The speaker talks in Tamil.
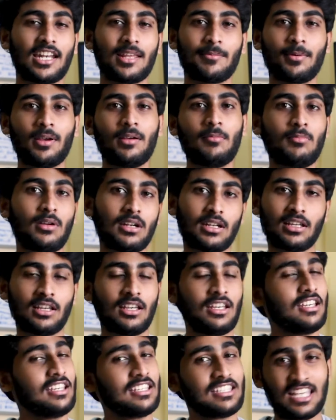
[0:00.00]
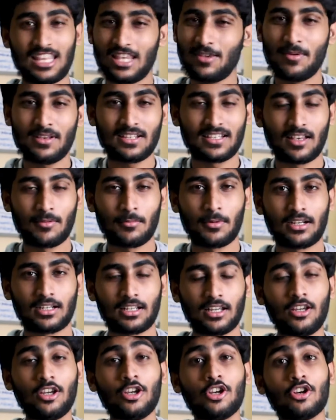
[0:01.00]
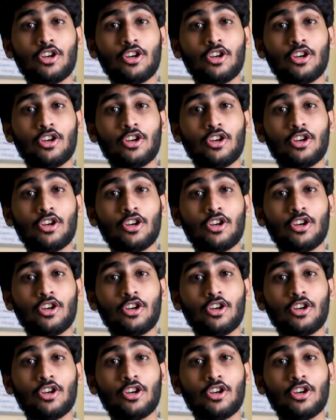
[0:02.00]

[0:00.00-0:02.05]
நினைப்பேன் பட் எதுவுமே செய்ய மாட்டேன்